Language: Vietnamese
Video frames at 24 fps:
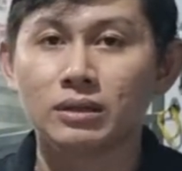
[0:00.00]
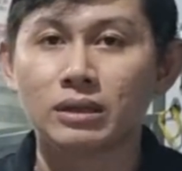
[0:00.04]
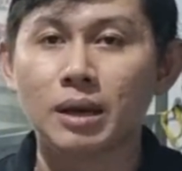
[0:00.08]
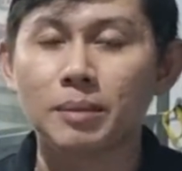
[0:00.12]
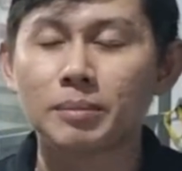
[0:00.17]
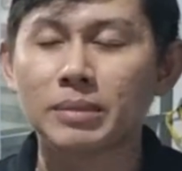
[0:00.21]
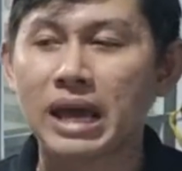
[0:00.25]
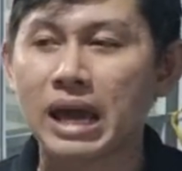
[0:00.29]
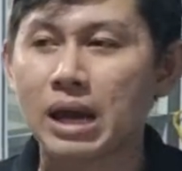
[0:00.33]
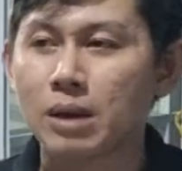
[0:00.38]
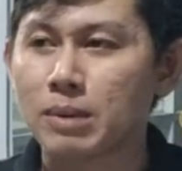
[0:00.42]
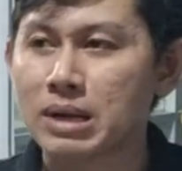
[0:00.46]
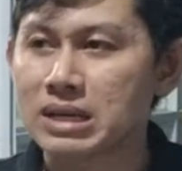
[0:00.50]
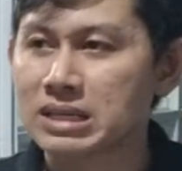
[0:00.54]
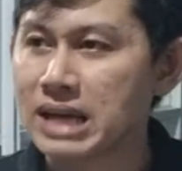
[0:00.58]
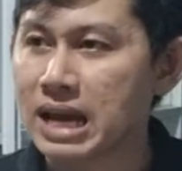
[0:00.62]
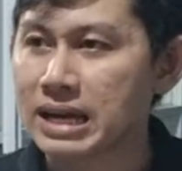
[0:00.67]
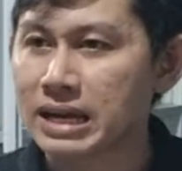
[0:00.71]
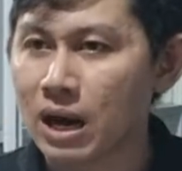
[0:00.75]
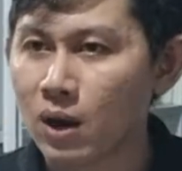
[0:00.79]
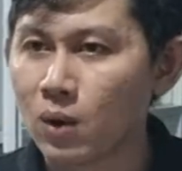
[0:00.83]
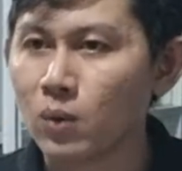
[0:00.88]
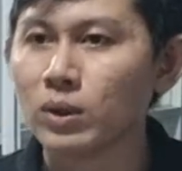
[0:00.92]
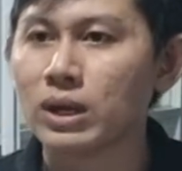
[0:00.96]
Năm nào mà
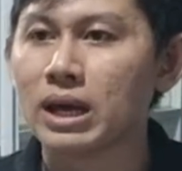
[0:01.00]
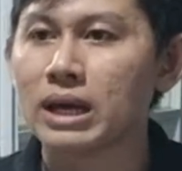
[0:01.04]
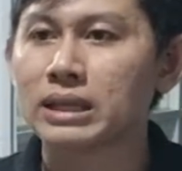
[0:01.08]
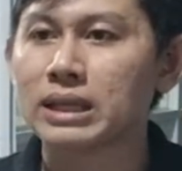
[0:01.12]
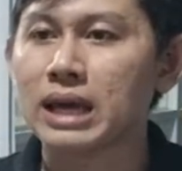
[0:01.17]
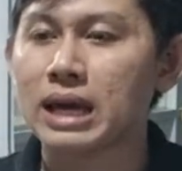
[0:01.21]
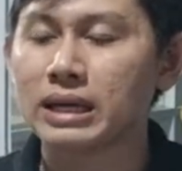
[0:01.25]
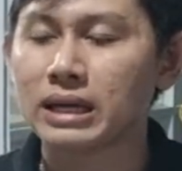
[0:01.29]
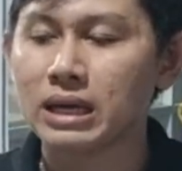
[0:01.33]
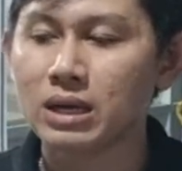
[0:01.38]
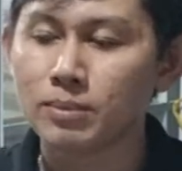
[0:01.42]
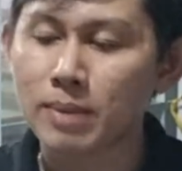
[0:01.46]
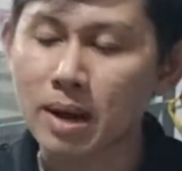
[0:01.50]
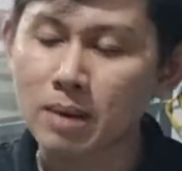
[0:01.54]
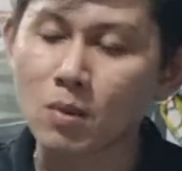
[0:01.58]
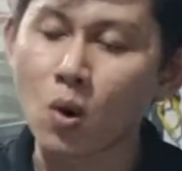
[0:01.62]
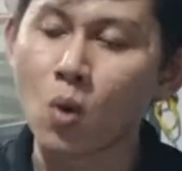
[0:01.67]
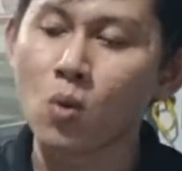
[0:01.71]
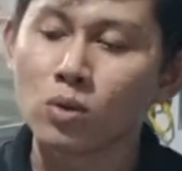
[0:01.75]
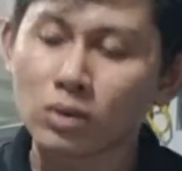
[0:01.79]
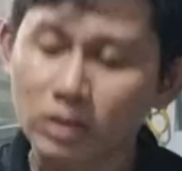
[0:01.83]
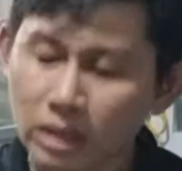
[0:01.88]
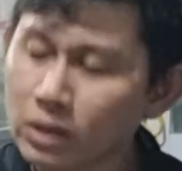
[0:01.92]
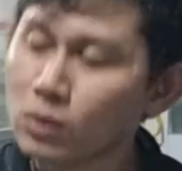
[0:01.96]
xài đậu là Thái kêu bắt
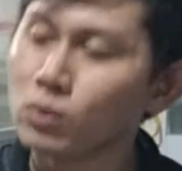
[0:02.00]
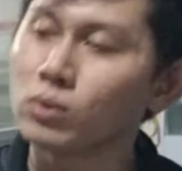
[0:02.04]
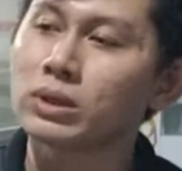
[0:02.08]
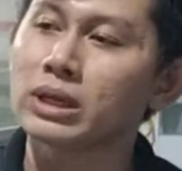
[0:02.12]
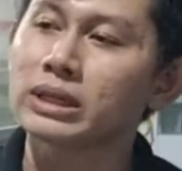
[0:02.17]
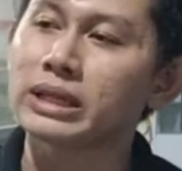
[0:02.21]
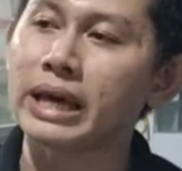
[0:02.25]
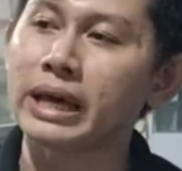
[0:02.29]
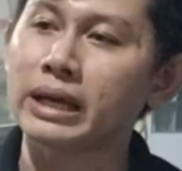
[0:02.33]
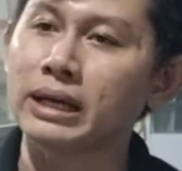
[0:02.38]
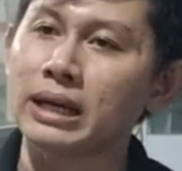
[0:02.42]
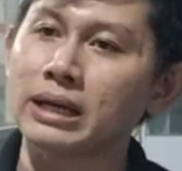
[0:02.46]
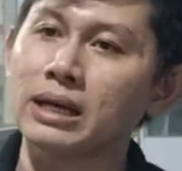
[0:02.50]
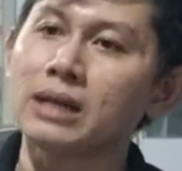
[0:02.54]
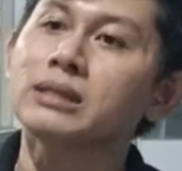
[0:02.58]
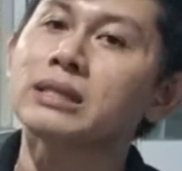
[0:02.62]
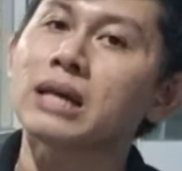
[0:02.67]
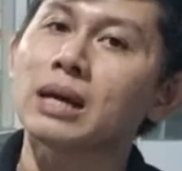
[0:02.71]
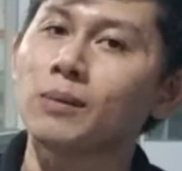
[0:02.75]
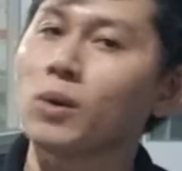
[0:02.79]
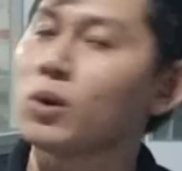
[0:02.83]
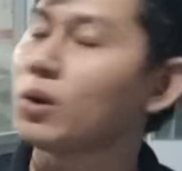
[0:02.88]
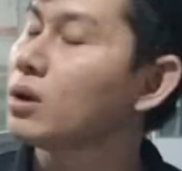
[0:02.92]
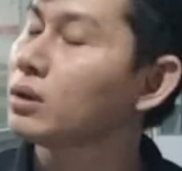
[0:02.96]
buộc kêu khách hàng là cứ
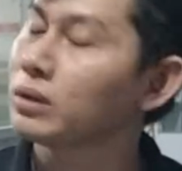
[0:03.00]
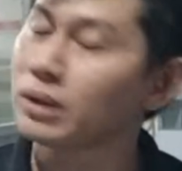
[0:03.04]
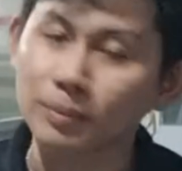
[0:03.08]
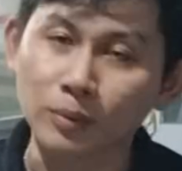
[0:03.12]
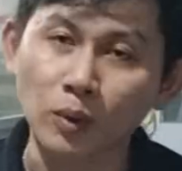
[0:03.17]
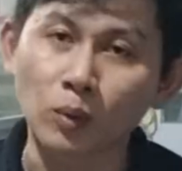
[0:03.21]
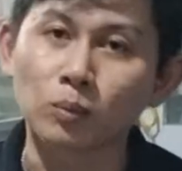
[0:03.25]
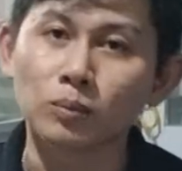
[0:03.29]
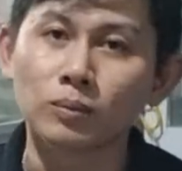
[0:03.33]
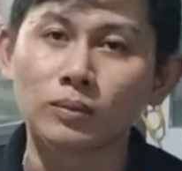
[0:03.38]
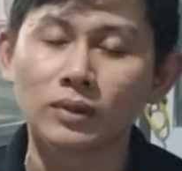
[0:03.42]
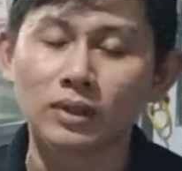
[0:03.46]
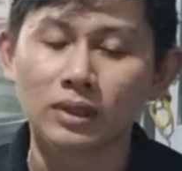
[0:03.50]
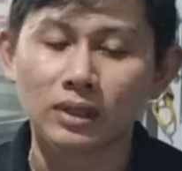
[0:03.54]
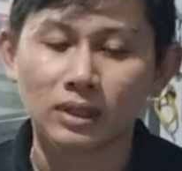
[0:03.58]
xài bộ đó tiếp tục.